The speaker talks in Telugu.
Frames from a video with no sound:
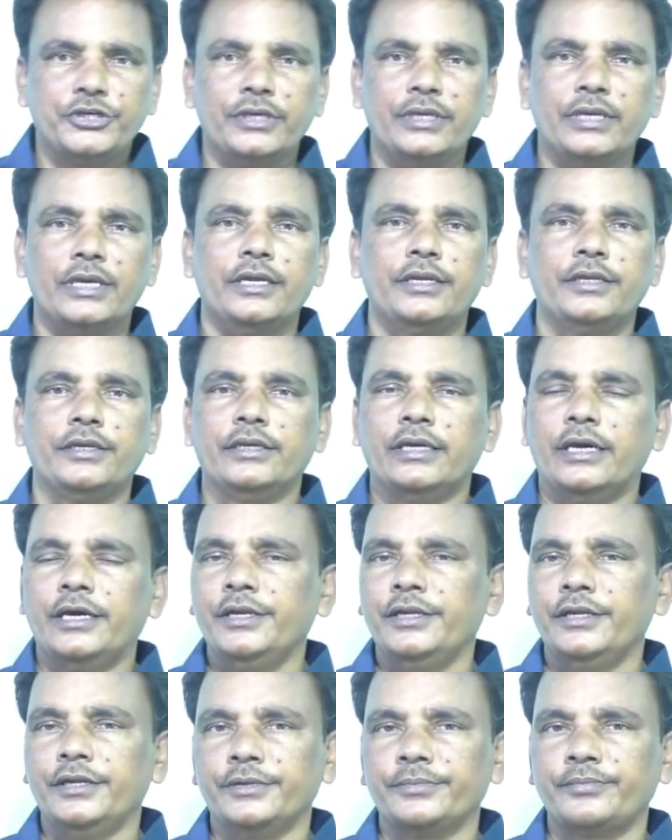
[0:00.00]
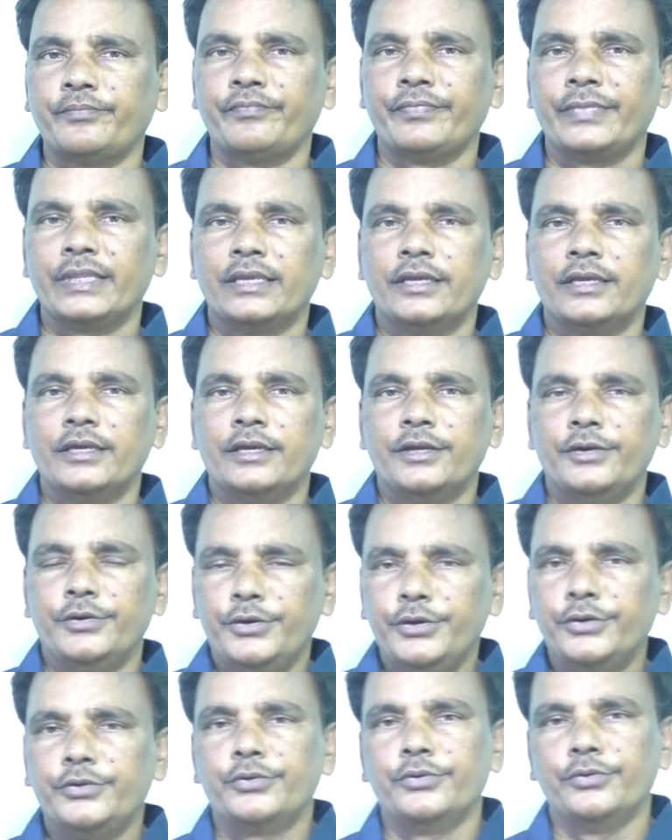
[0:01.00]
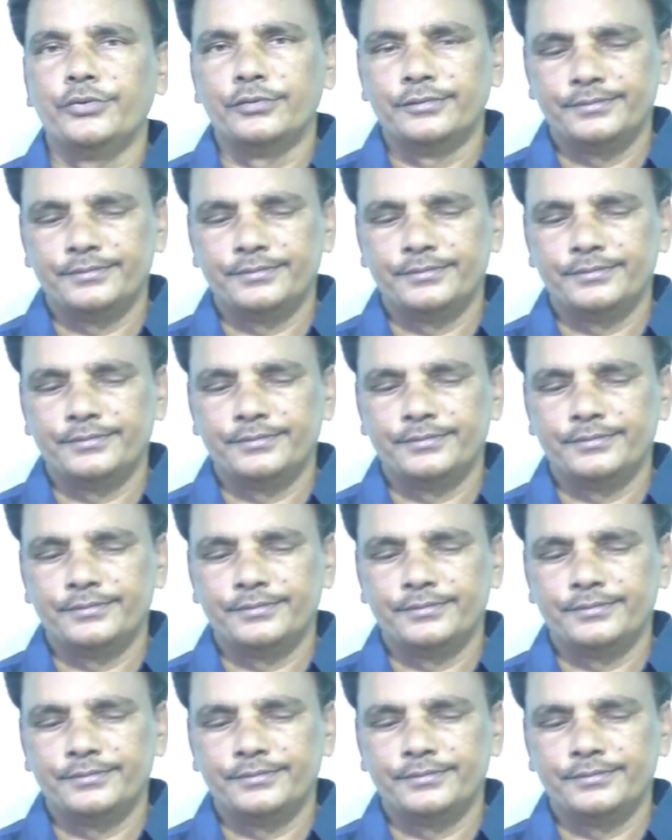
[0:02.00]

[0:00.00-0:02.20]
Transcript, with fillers: చేయాలి అని నీకు